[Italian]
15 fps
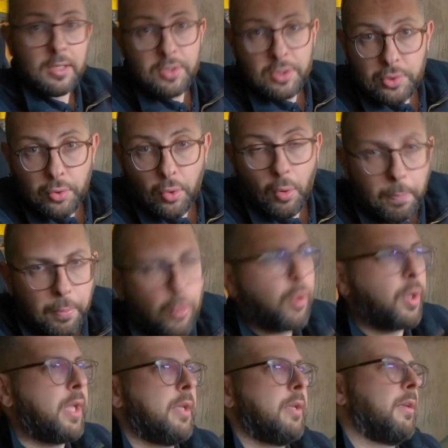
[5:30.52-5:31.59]
ci sono
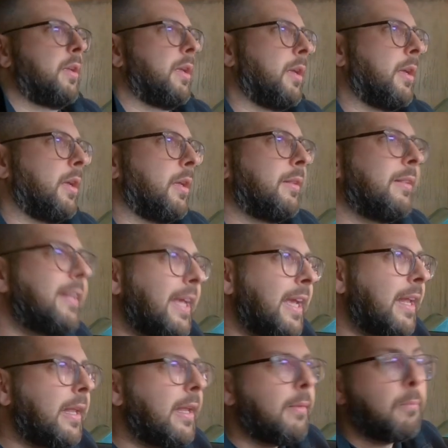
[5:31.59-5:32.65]
poi eh,
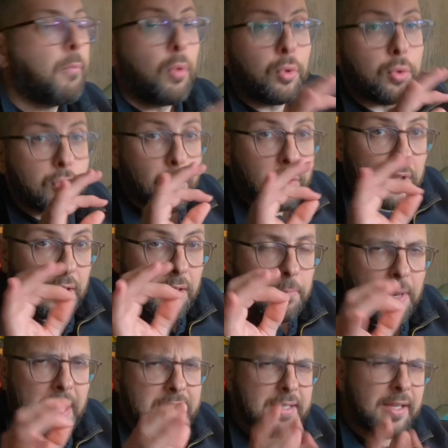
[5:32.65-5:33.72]
teli molto sottili di
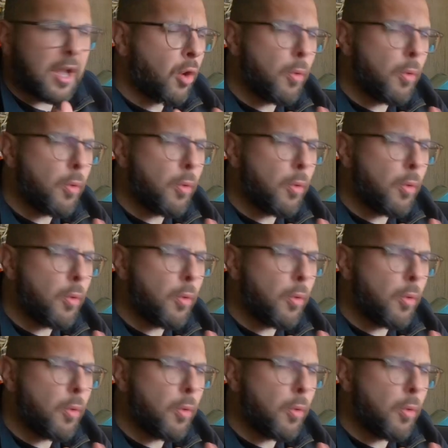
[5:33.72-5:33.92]
plastica,